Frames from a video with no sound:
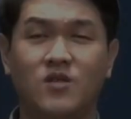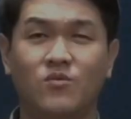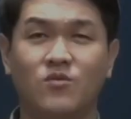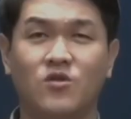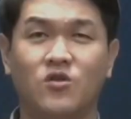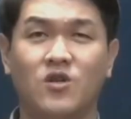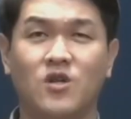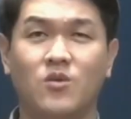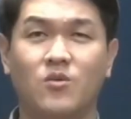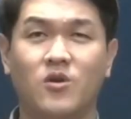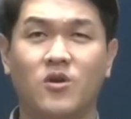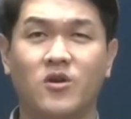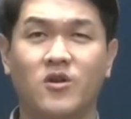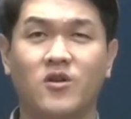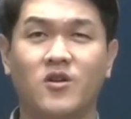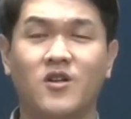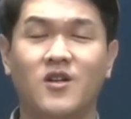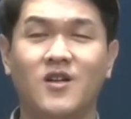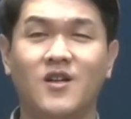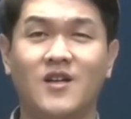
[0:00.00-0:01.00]
26일
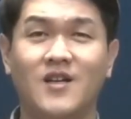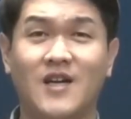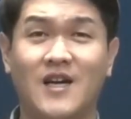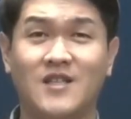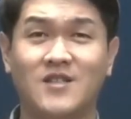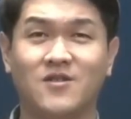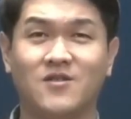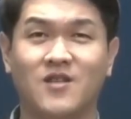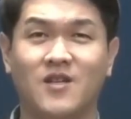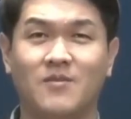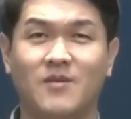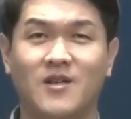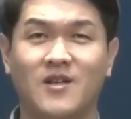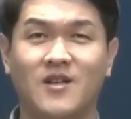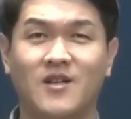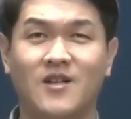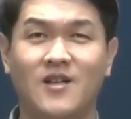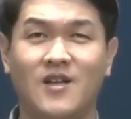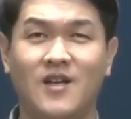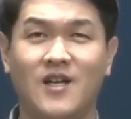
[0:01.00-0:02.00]
월요일 가정
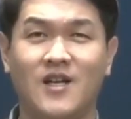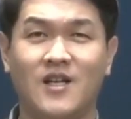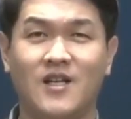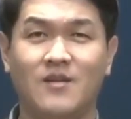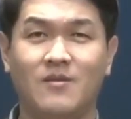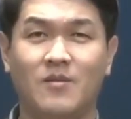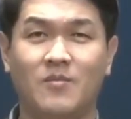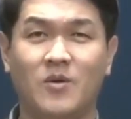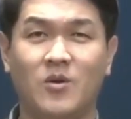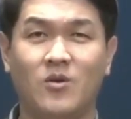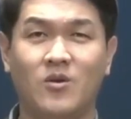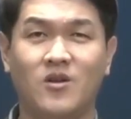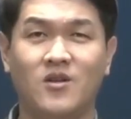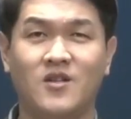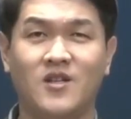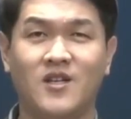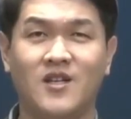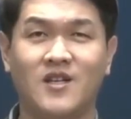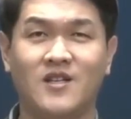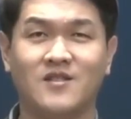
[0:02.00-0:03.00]
예배를 하나님 앞에
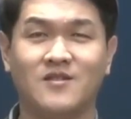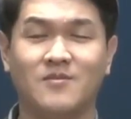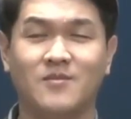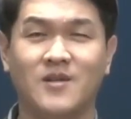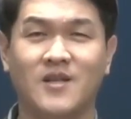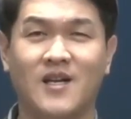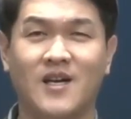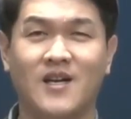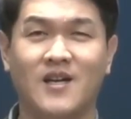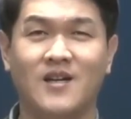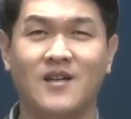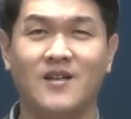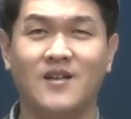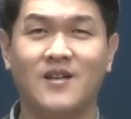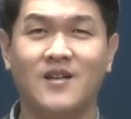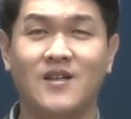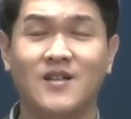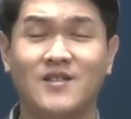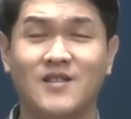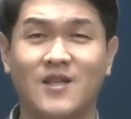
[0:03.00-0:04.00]
올려드리겠습니다.
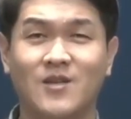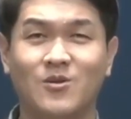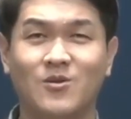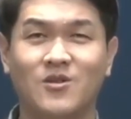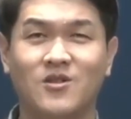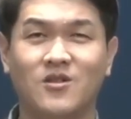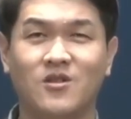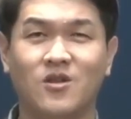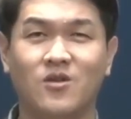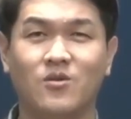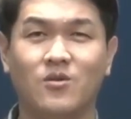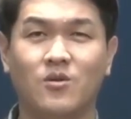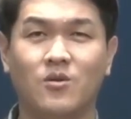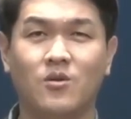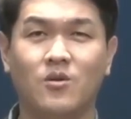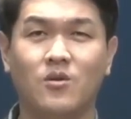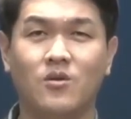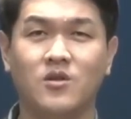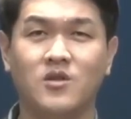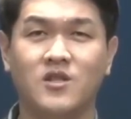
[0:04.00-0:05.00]

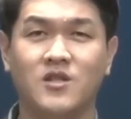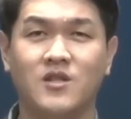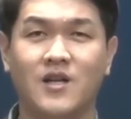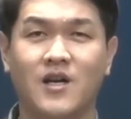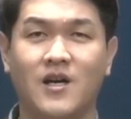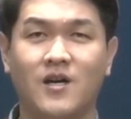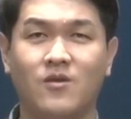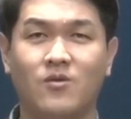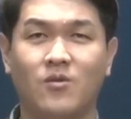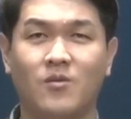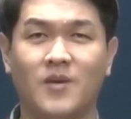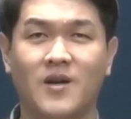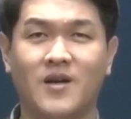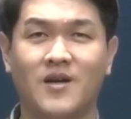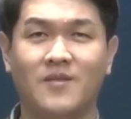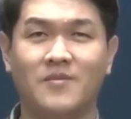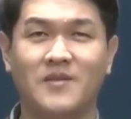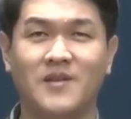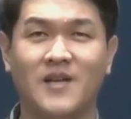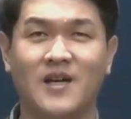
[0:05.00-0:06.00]
사도신경으로 신앙
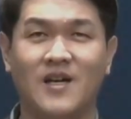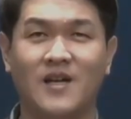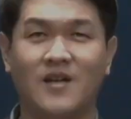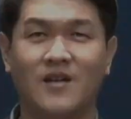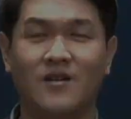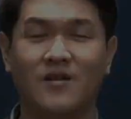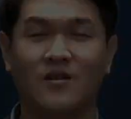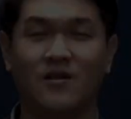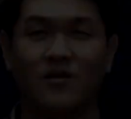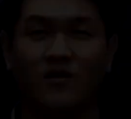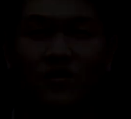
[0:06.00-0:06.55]
고백합니다.